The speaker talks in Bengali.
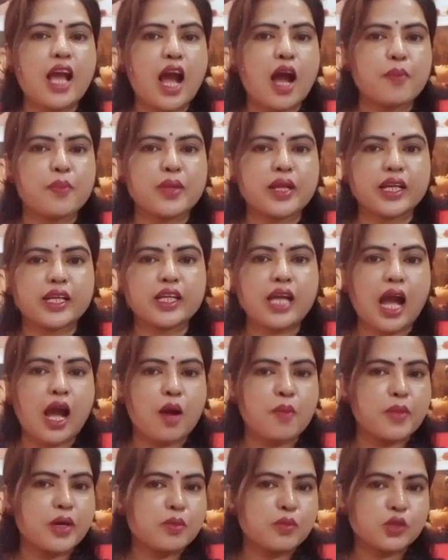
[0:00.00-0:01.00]
আপনাকে
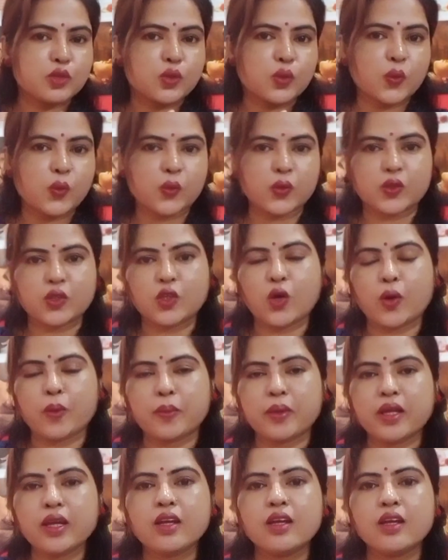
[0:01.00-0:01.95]
আমার মতো করতে হবে